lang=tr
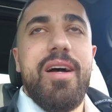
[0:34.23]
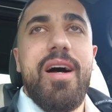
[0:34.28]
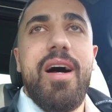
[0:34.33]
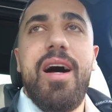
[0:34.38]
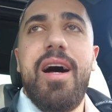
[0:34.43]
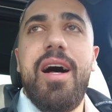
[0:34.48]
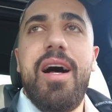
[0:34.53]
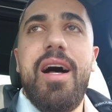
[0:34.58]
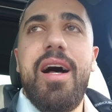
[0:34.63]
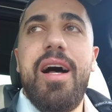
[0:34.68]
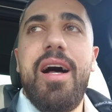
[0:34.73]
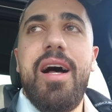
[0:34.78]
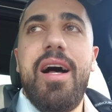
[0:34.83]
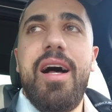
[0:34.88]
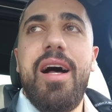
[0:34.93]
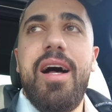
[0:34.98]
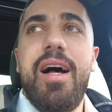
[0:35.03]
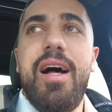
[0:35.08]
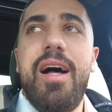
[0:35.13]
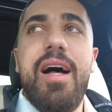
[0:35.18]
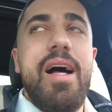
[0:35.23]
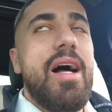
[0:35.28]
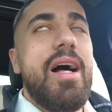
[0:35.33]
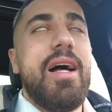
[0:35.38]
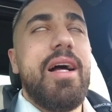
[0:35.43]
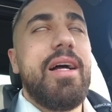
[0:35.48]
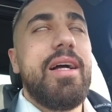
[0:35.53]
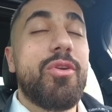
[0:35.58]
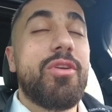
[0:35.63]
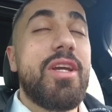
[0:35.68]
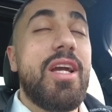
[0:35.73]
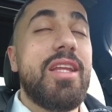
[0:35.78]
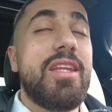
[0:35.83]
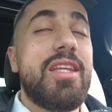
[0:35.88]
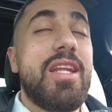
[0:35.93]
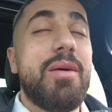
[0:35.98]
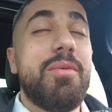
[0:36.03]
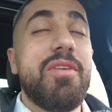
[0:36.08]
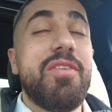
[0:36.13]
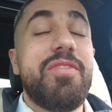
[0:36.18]
Aha! Türken
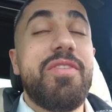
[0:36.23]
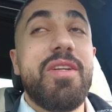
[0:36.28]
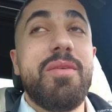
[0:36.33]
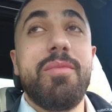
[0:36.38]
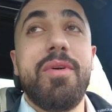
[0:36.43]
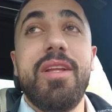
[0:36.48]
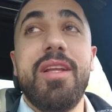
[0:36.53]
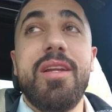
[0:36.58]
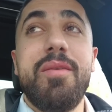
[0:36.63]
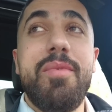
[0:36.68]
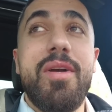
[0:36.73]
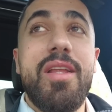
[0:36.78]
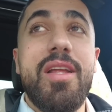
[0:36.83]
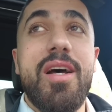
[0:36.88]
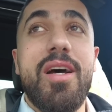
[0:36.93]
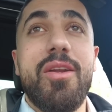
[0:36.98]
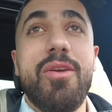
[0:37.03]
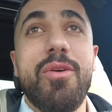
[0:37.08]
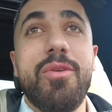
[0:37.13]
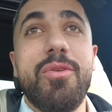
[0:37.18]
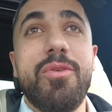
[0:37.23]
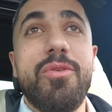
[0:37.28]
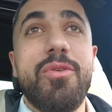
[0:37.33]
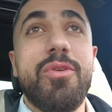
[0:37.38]
Travel firmaları beni arıyordu.